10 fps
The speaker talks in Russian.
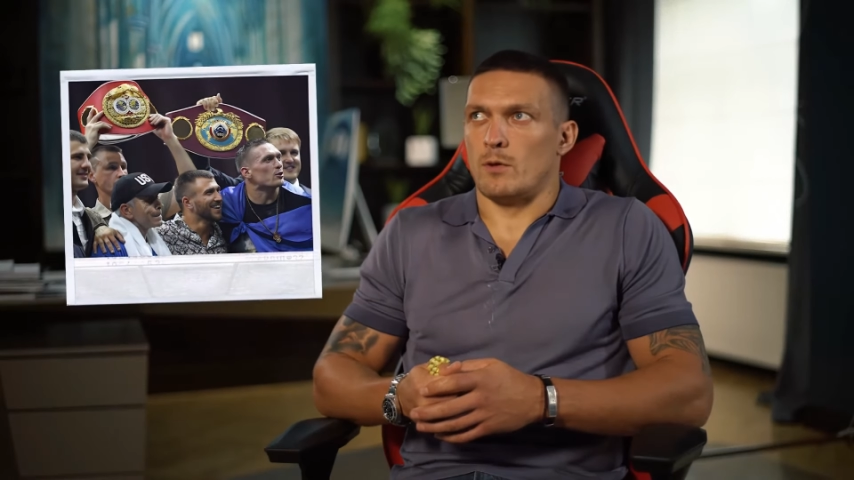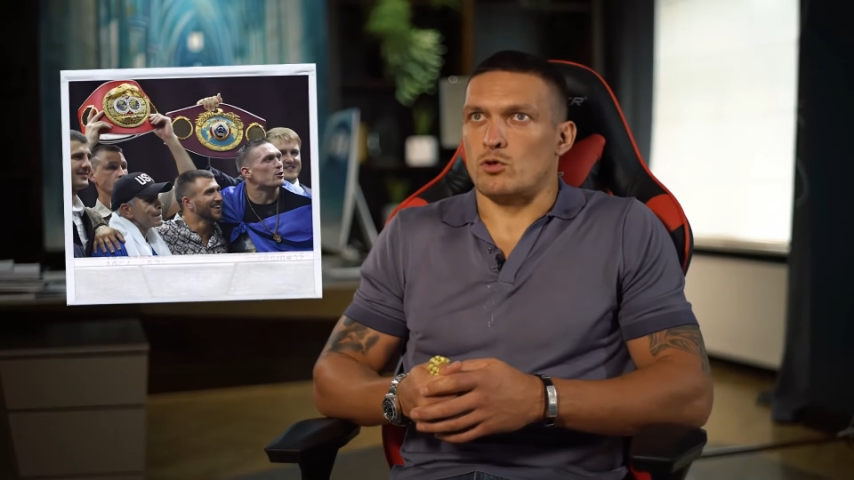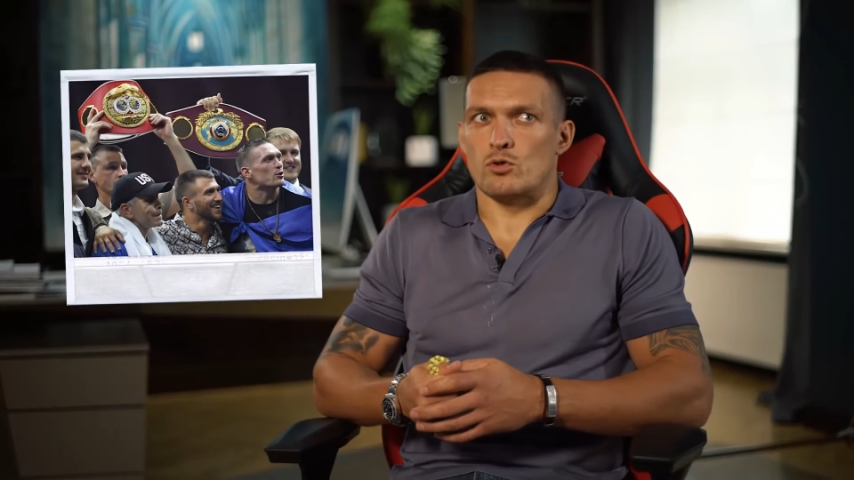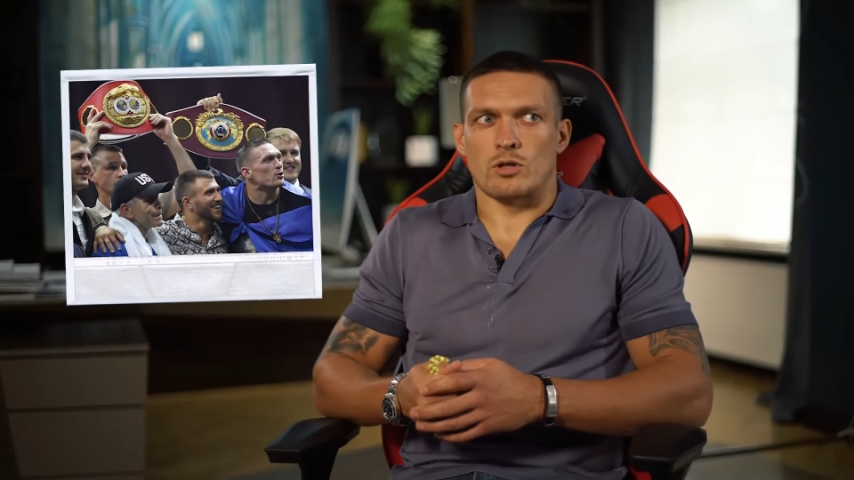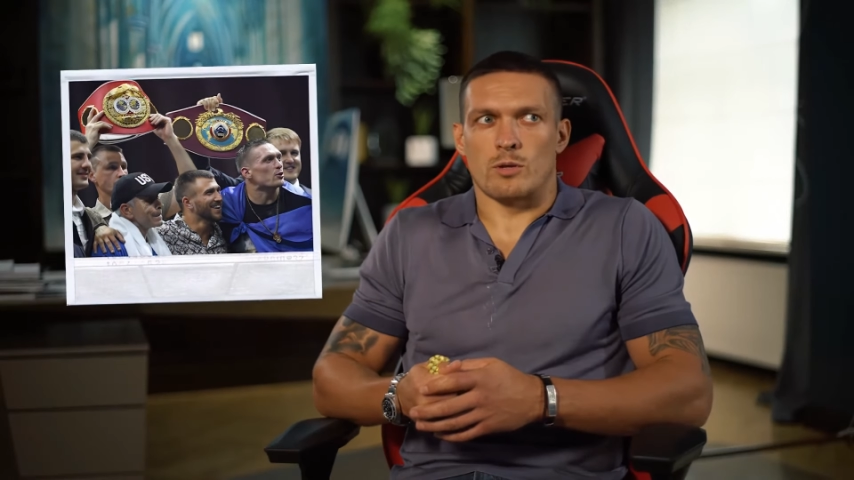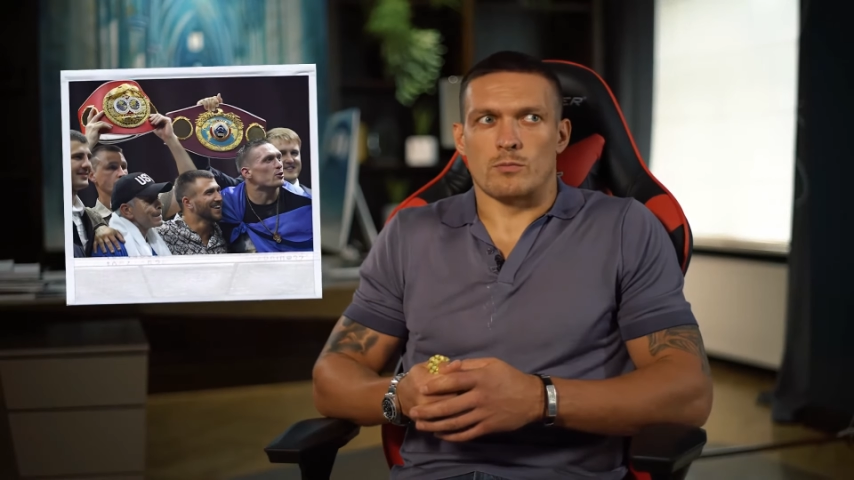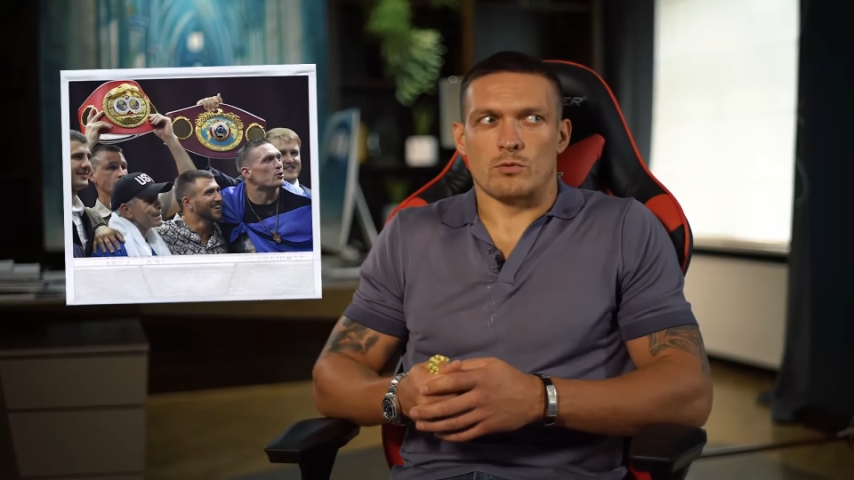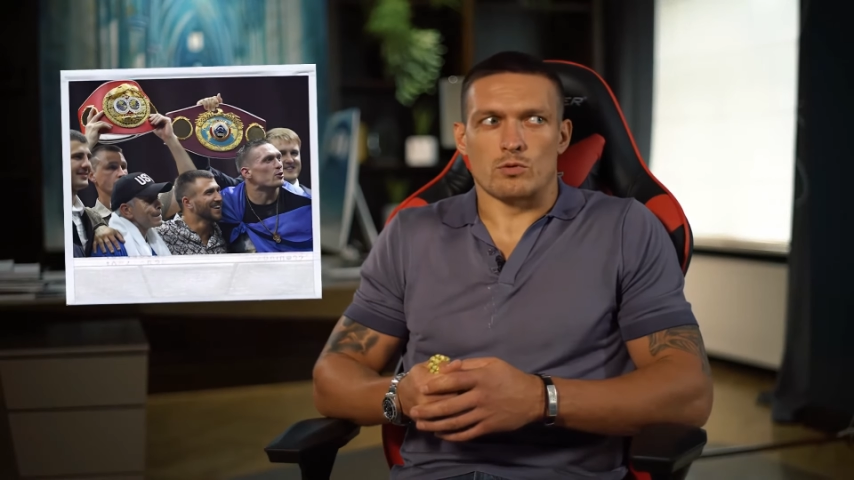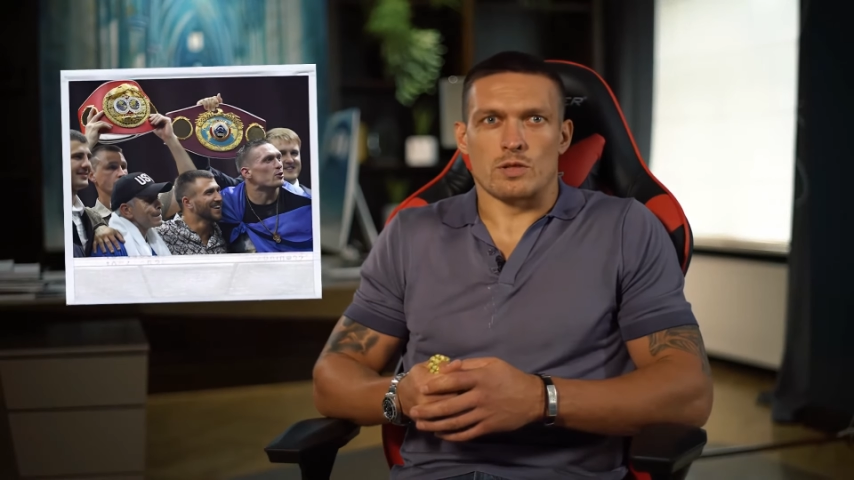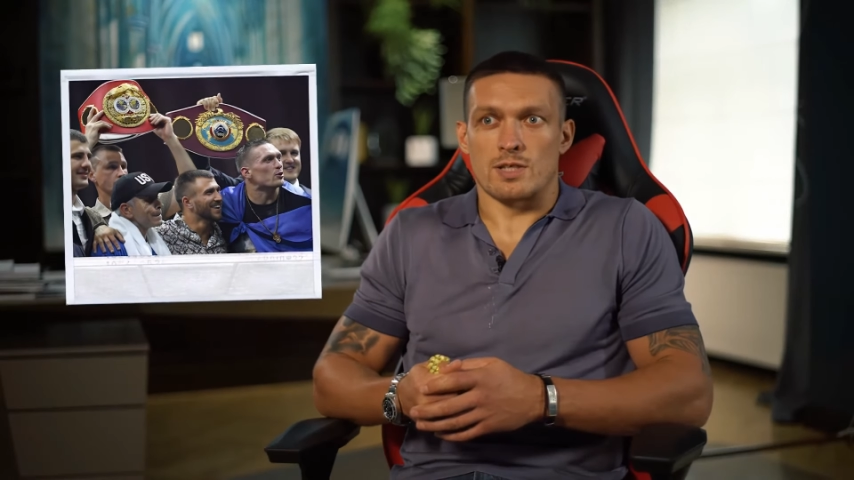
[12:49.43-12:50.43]
«А что же
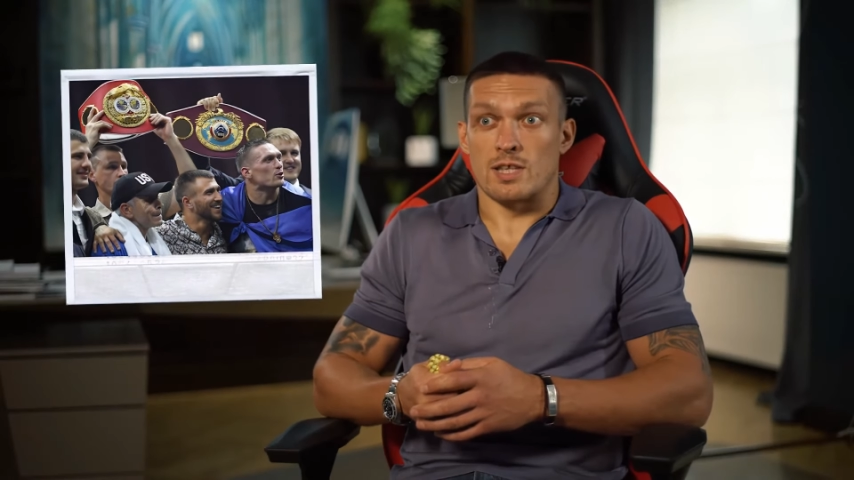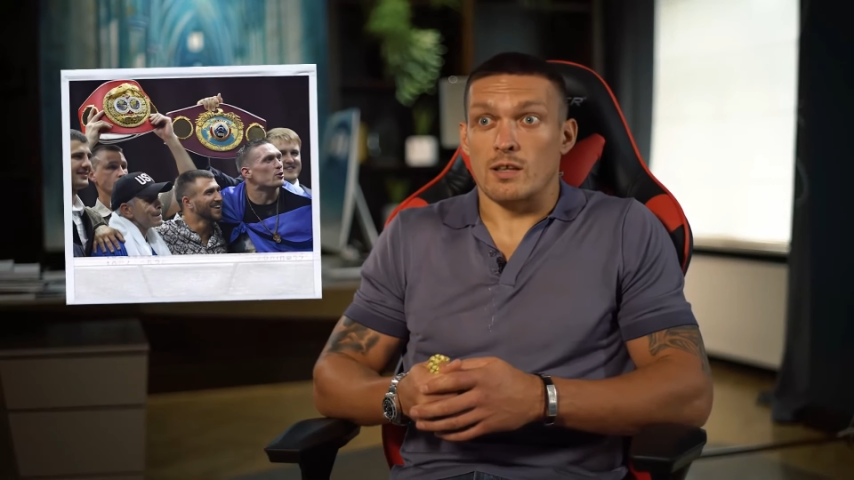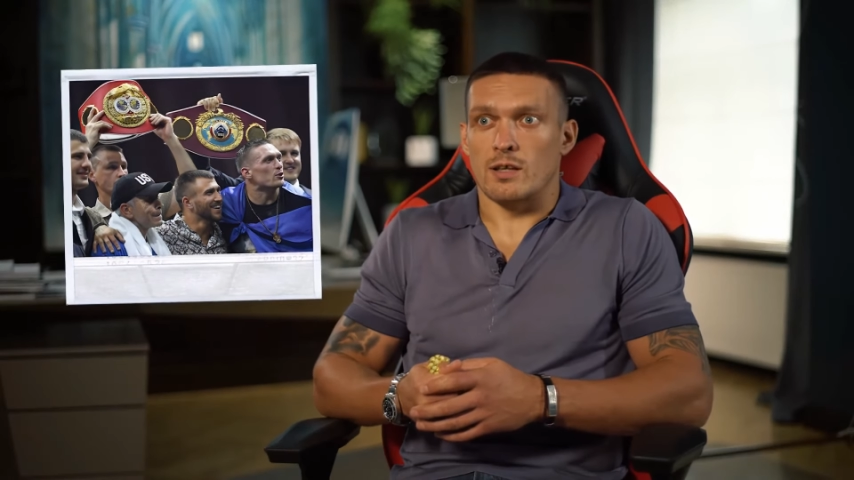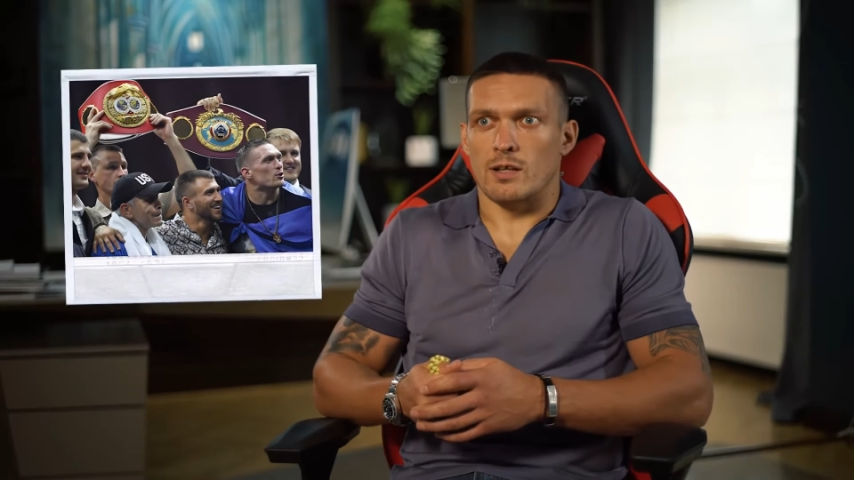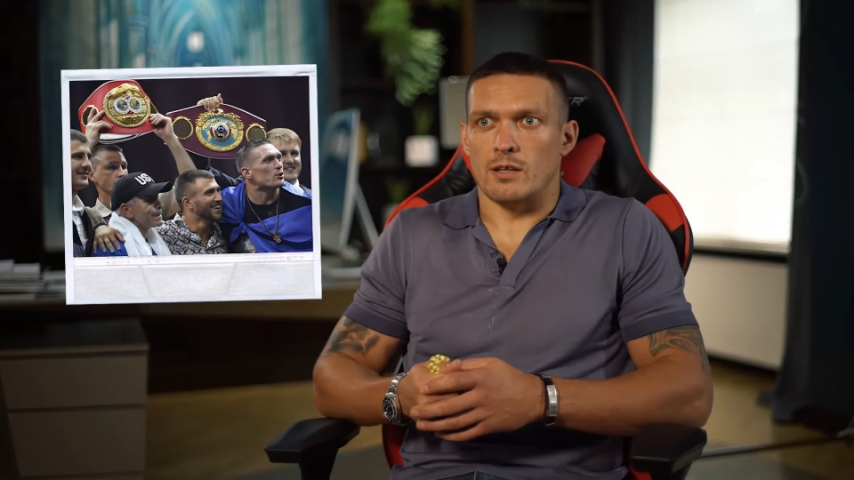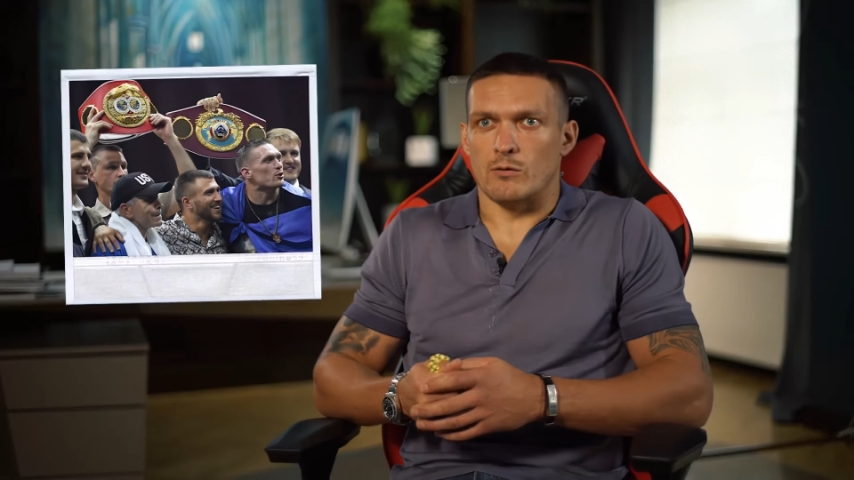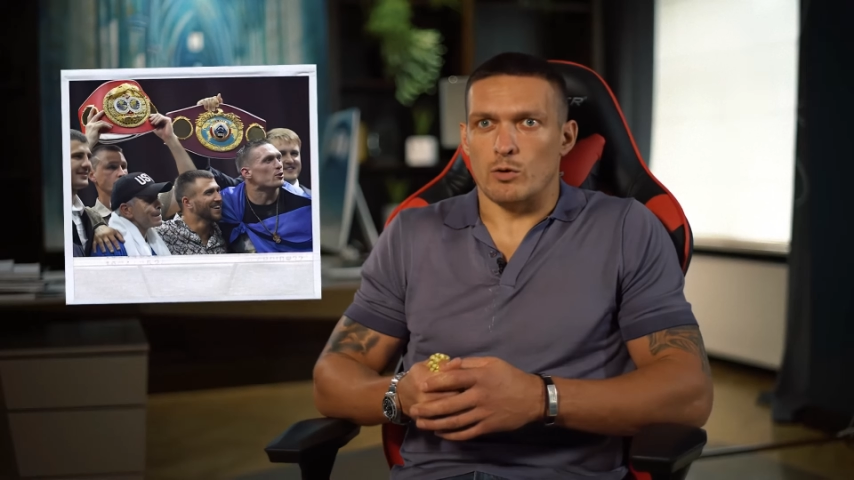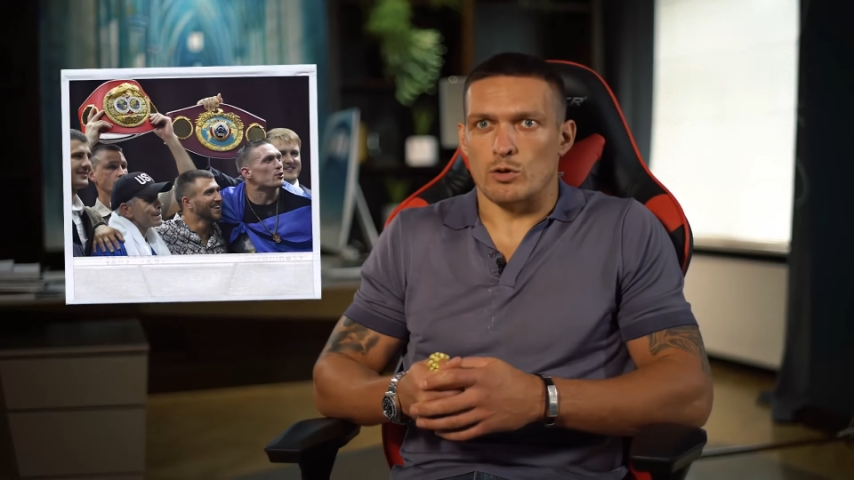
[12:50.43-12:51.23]
нам нужно сделать для того,